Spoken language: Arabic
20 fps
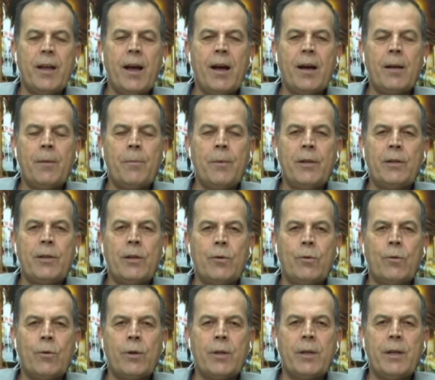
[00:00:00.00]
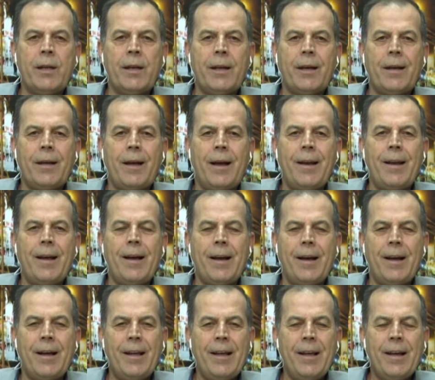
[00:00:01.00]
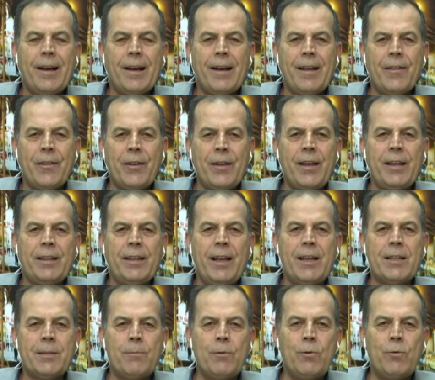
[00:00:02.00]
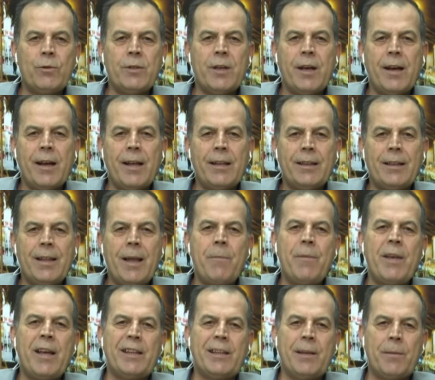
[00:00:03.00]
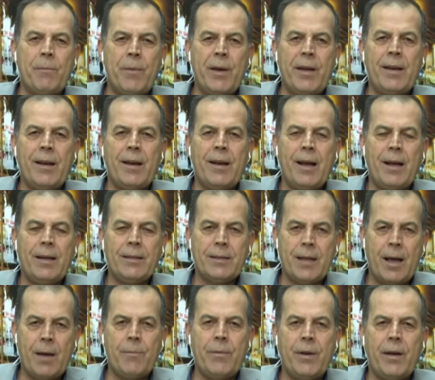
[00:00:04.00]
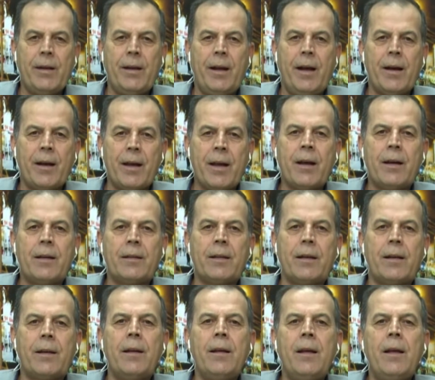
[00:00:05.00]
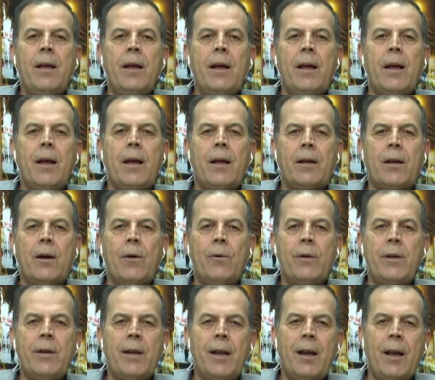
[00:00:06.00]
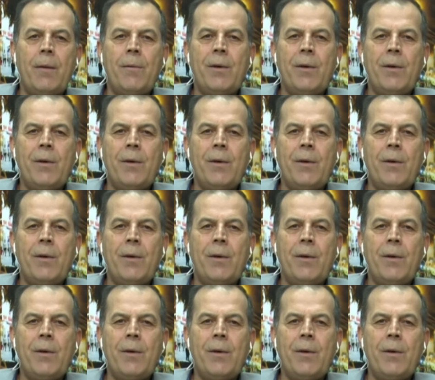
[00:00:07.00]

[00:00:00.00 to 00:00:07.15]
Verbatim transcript: في داخل البيت الكردي على قضية حسم الوزارات لم يتم بين الأحزاب يعني حقيقة كون أن